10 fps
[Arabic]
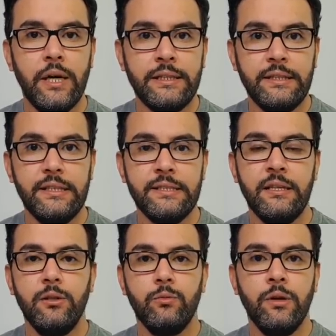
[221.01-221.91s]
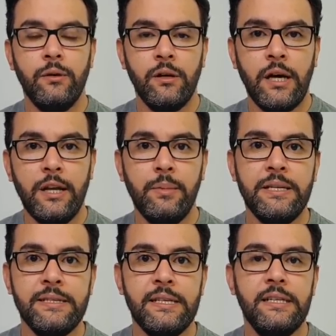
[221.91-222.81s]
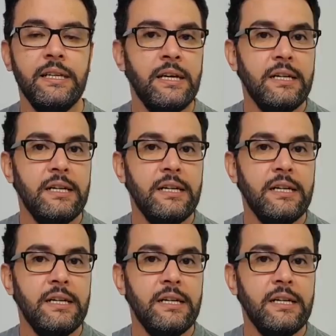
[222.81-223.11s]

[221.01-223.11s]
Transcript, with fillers: الديزل والبنزين